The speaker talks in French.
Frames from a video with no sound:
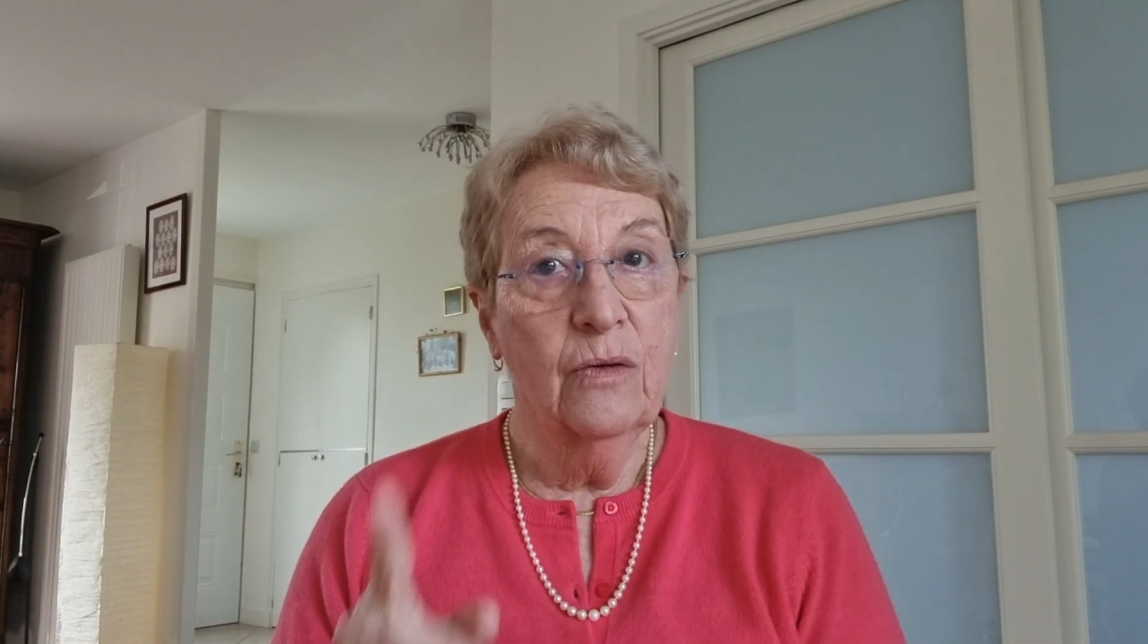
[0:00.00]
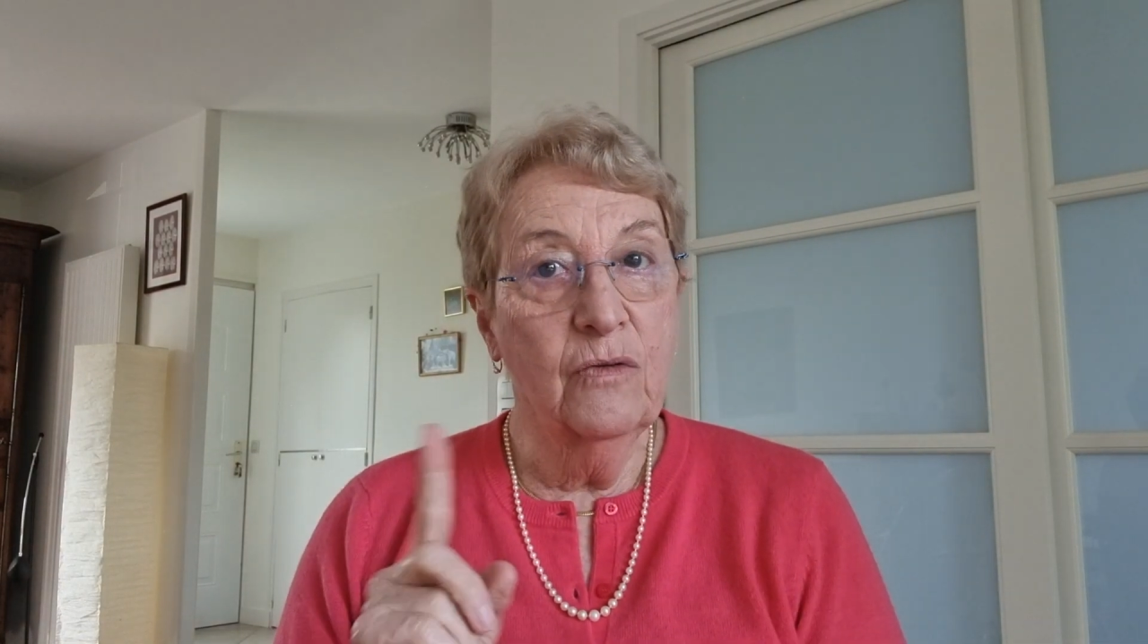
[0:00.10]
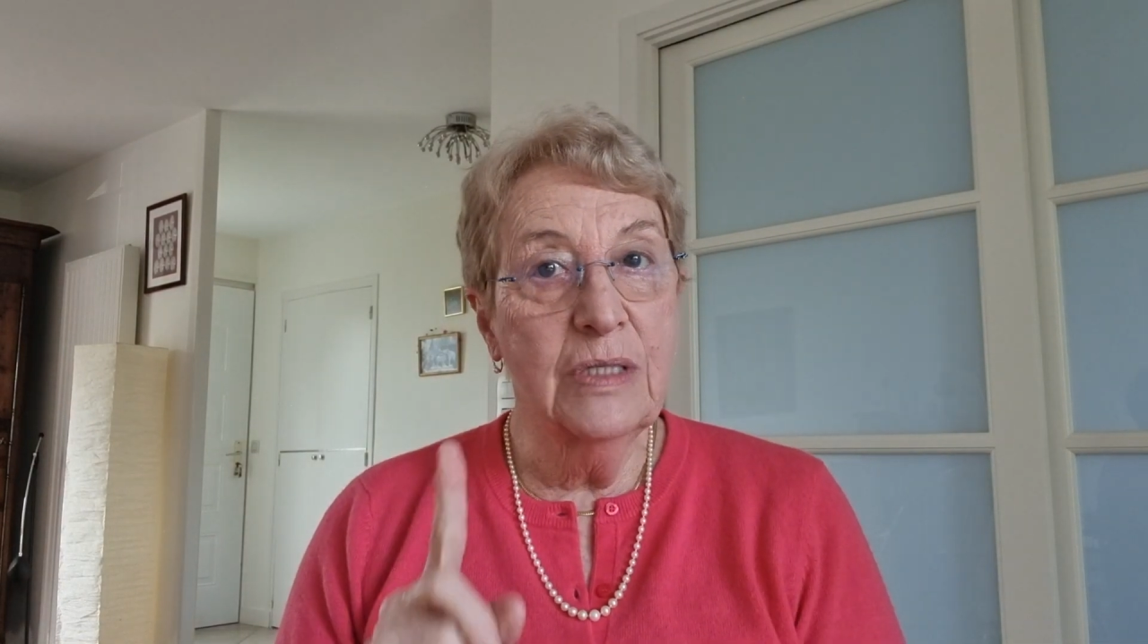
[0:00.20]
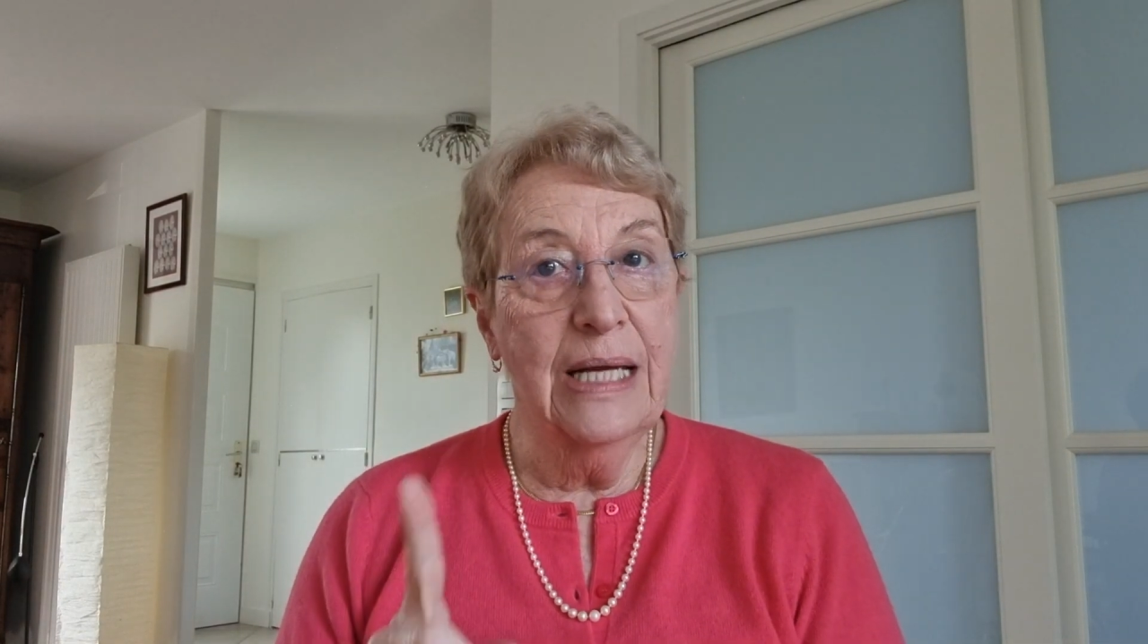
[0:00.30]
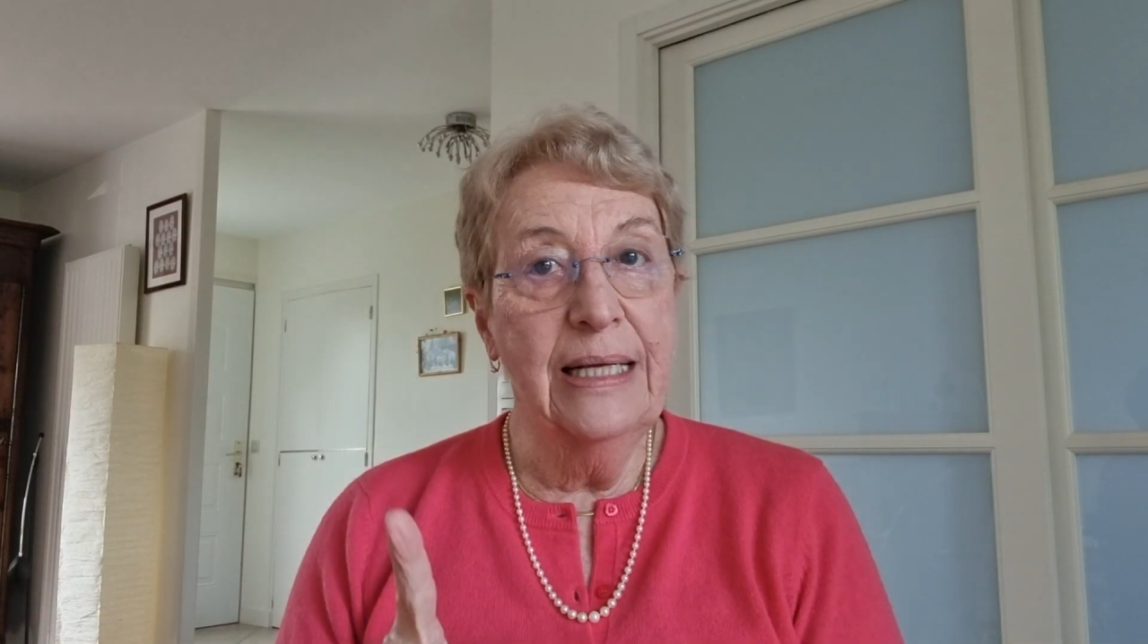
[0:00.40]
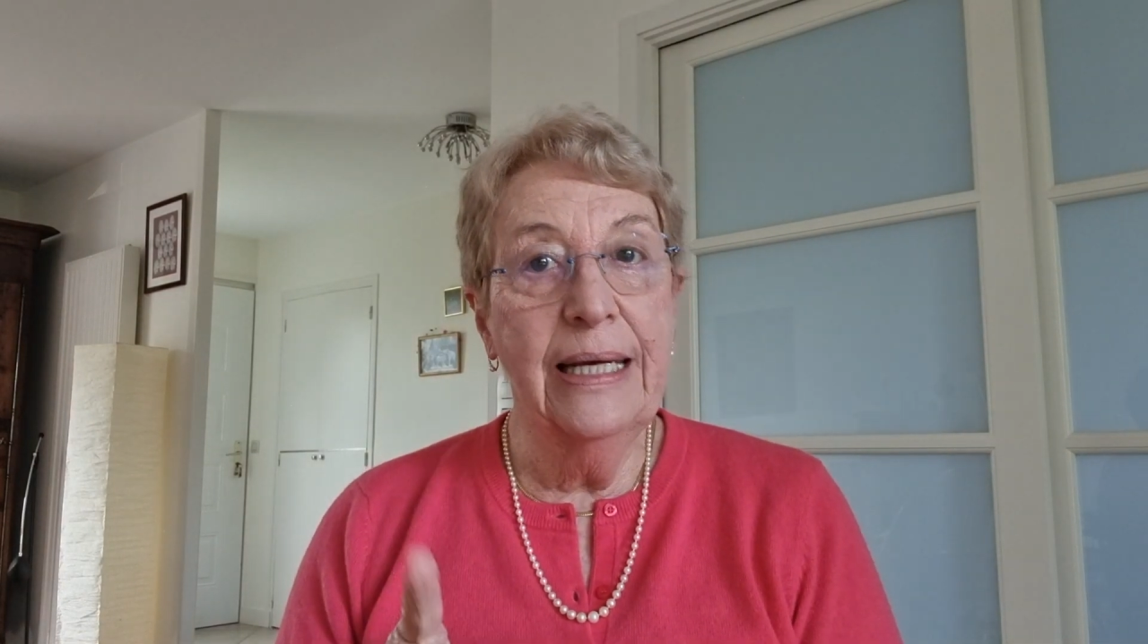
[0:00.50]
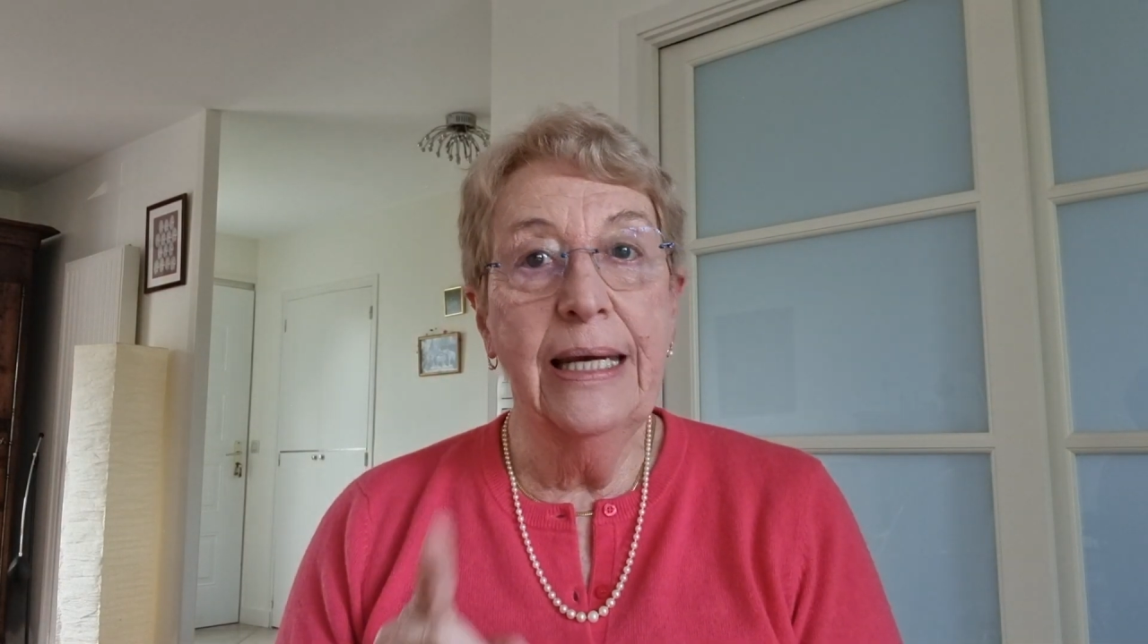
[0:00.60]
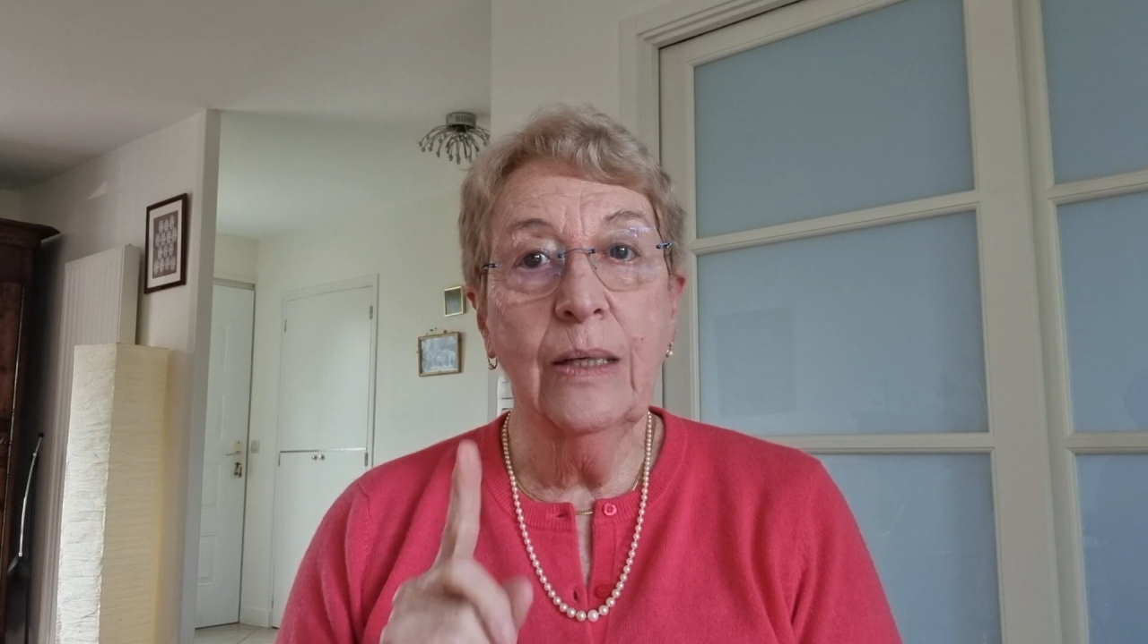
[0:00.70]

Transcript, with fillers: Donc vous allez